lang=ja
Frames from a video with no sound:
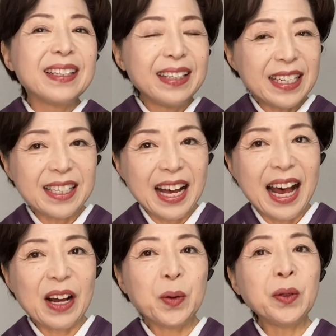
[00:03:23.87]
です
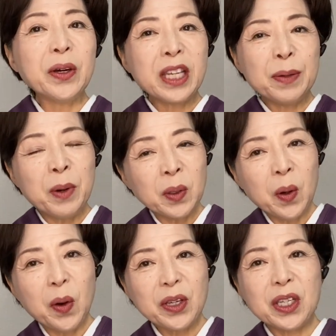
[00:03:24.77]
が、この着
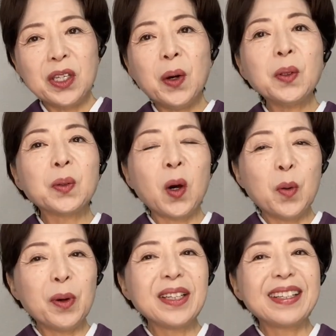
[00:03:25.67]
物を着ようと
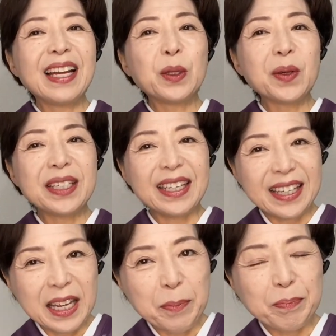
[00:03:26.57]
思った時
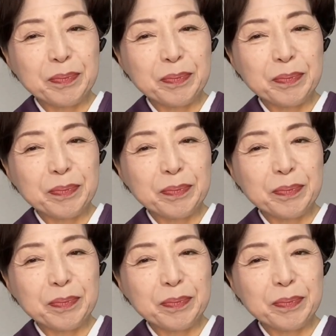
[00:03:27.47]
に、